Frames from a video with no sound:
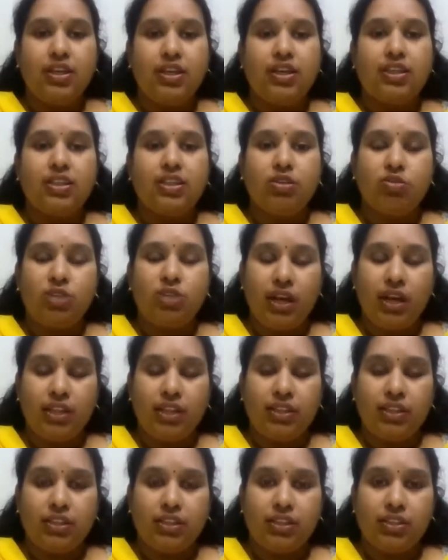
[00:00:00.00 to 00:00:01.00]
இந்த
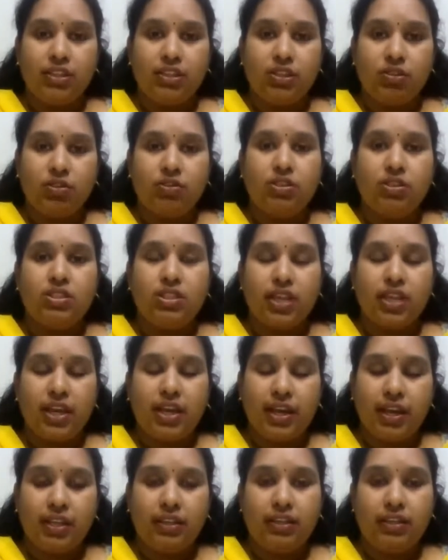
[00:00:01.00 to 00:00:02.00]
உலகத்துக்கு கொண்டு
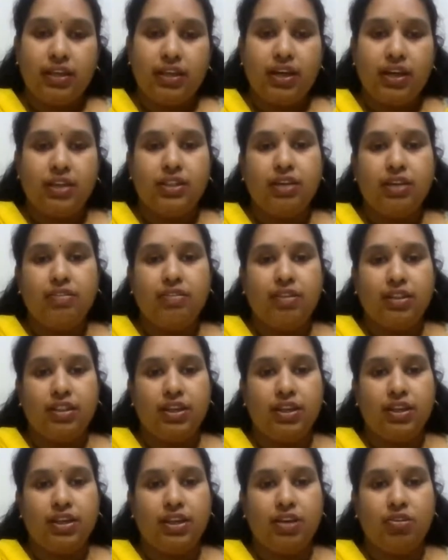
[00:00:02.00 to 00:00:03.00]
சேர்க்கறதுக்காக தான்
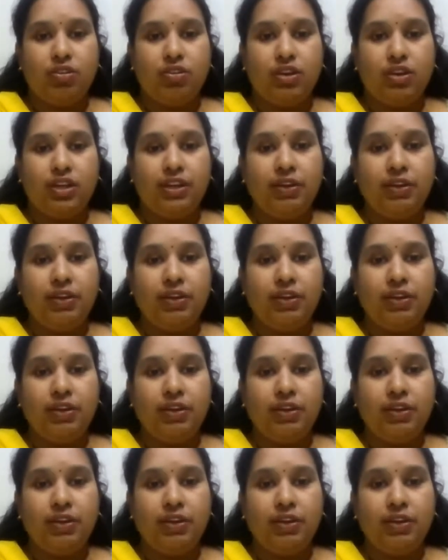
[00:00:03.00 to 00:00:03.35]
வந்தாங்க அவங்க